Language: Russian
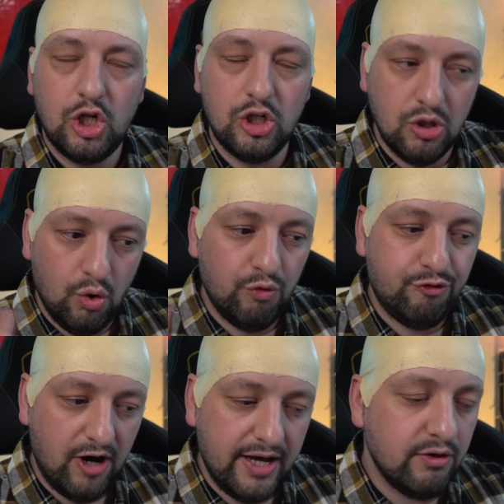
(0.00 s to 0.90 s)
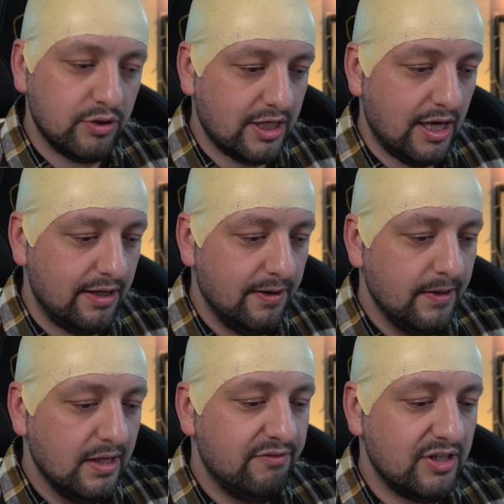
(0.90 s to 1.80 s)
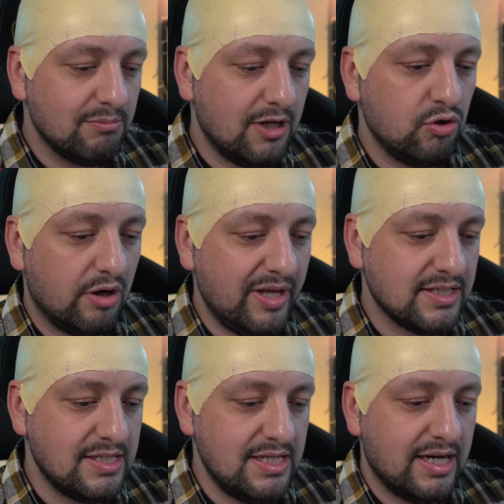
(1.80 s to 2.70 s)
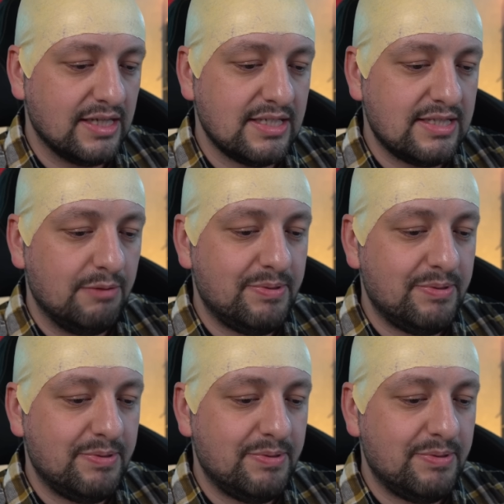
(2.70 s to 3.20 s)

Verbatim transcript: Лоу-фай, окей. В этом году армянская делегация ставила